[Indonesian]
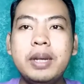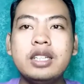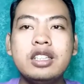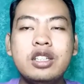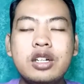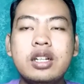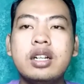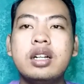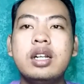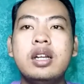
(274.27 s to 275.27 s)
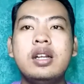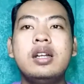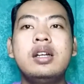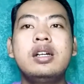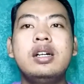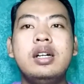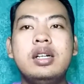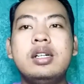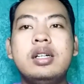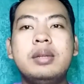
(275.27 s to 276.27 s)
faktor
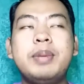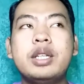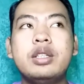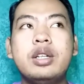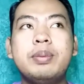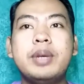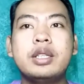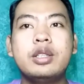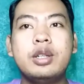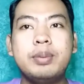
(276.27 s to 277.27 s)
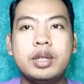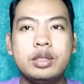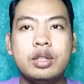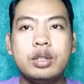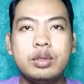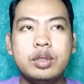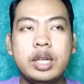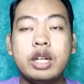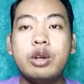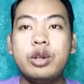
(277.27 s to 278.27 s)
uh, faktor faktor faktor
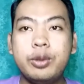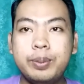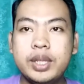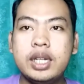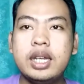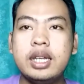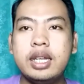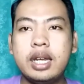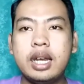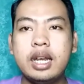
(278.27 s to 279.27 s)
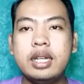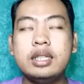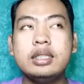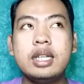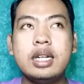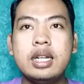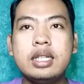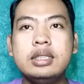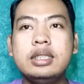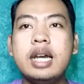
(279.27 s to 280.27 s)
ekonomi lah ya kan.
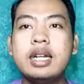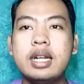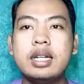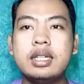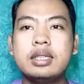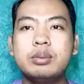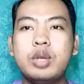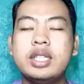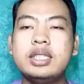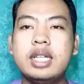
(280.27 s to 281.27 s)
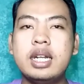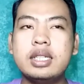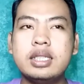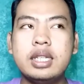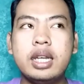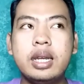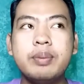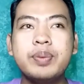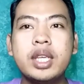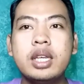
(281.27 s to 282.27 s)
Karena jarak, bukan jarak sih
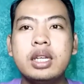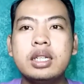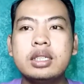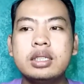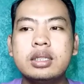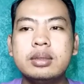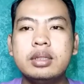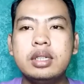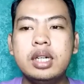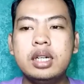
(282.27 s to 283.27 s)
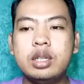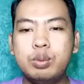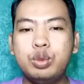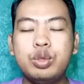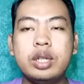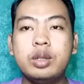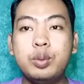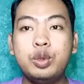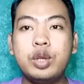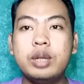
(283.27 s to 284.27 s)
kayak eh,
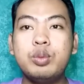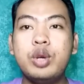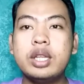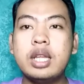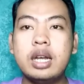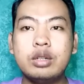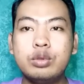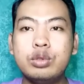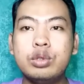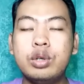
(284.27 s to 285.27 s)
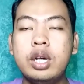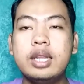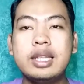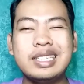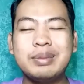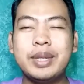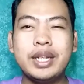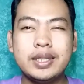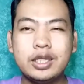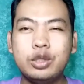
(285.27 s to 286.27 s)
kebutuhan-kebutuhan buat aku tes
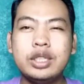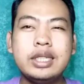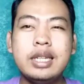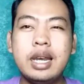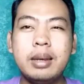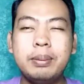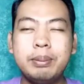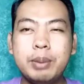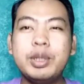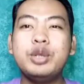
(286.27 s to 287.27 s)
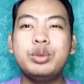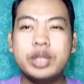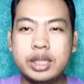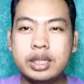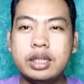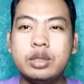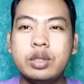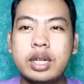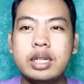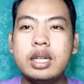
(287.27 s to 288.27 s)
PNS itu tidak memenuhi
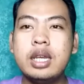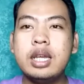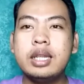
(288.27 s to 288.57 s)
gitu kan